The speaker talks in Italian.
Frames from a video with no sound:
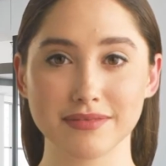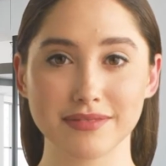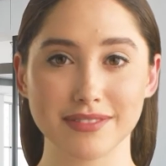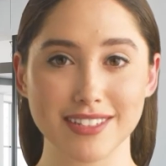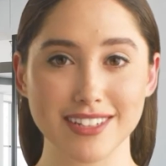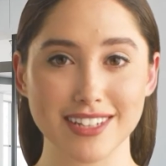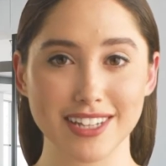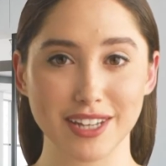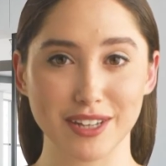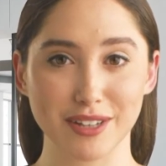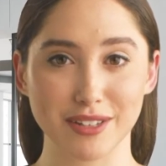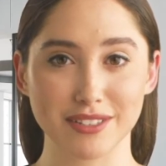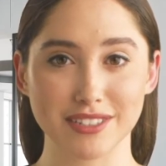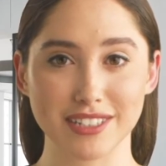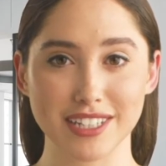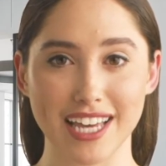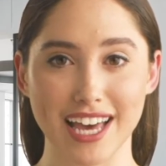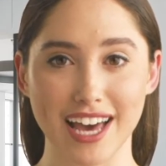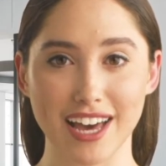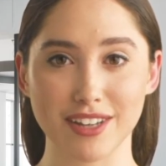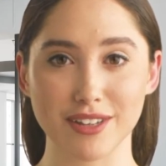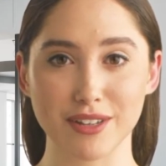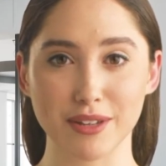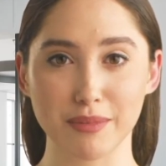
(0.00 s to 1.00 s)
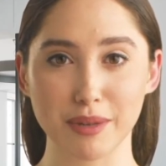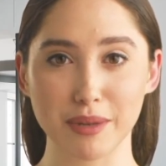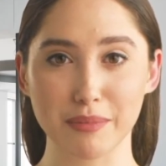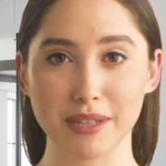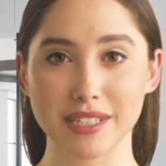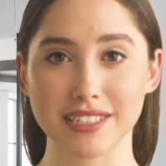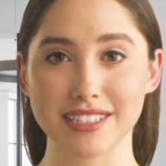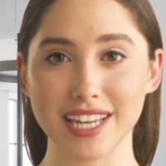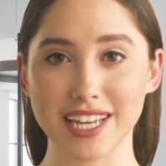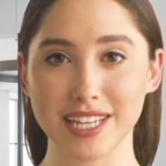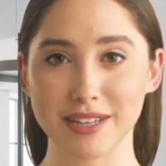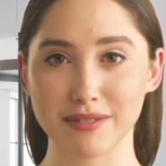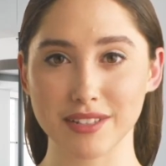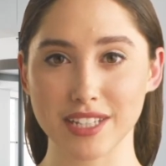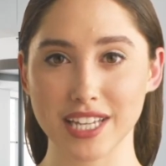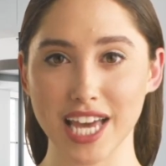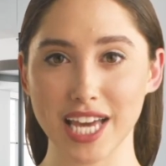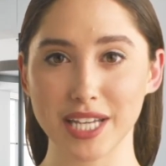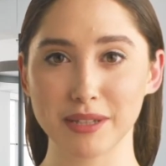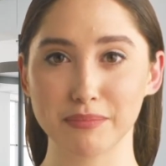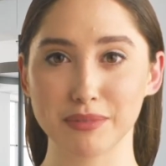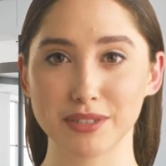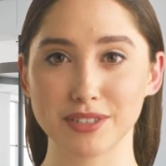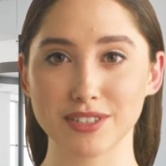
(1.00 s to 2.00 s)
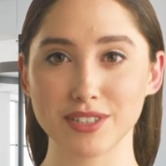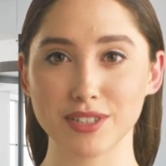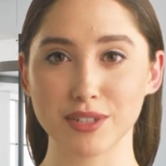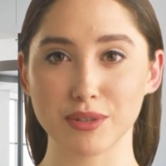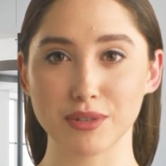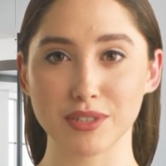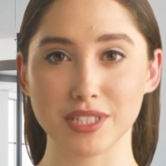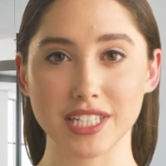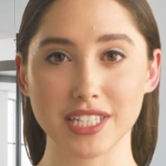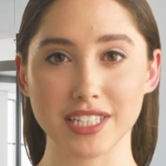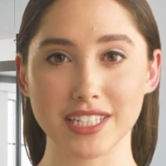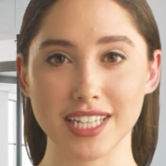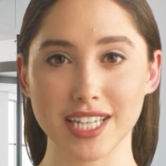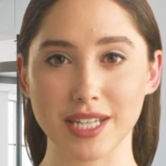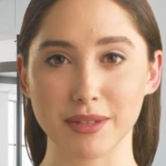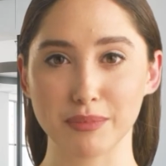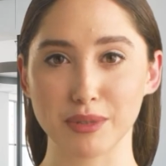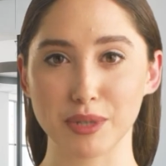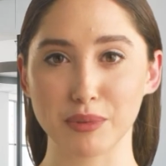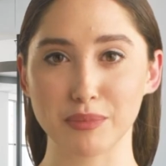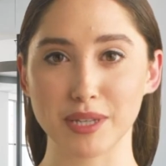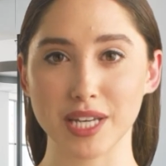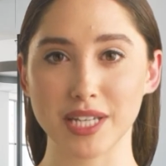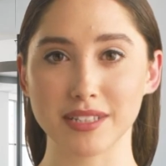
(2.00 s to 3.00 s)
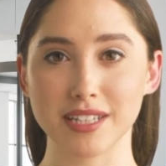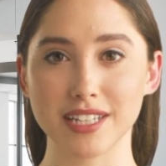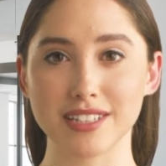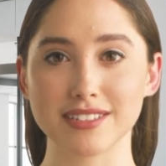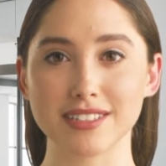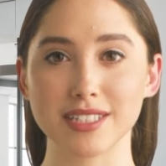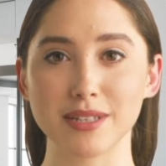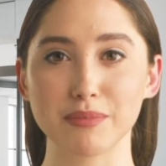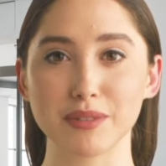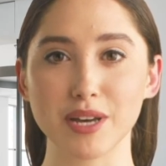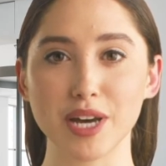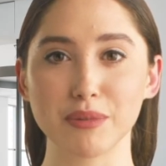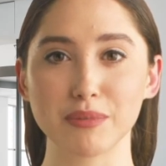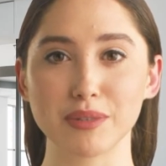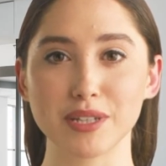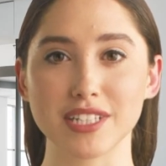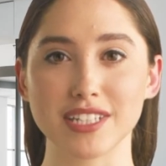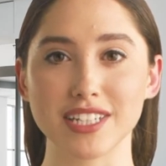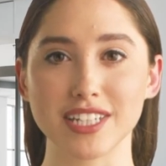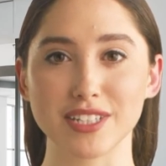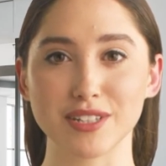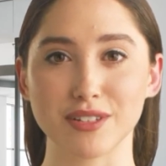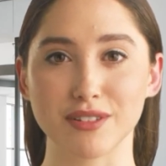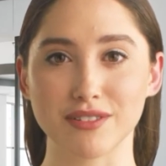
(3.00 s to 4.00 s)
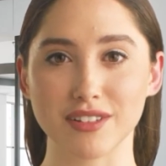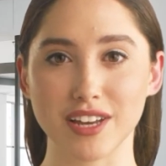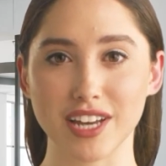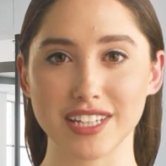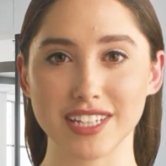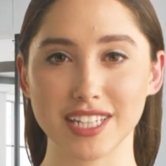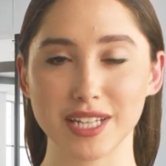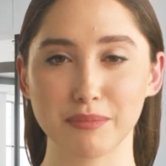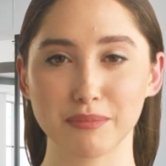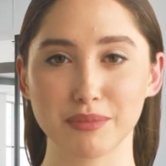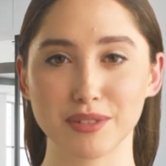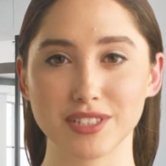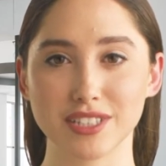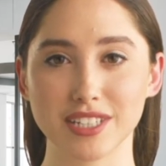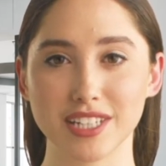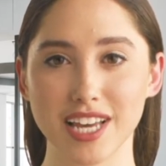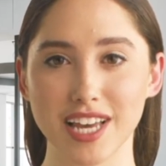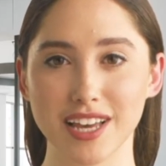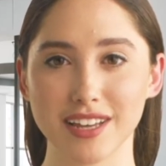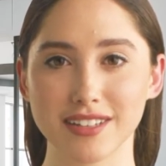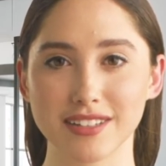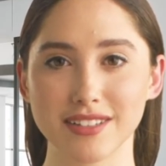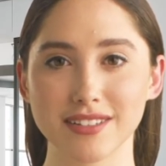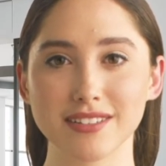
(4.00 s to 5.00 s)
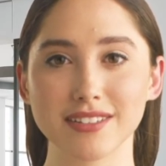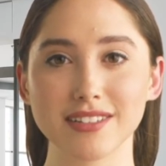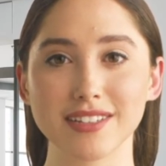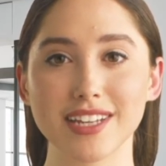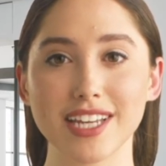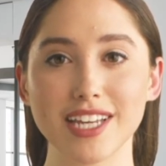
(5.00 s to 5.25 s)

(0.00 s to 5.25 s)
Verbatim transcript: Se oltre a come mandare via i piccioni, il problema sta proprio nel non farli avvicinare.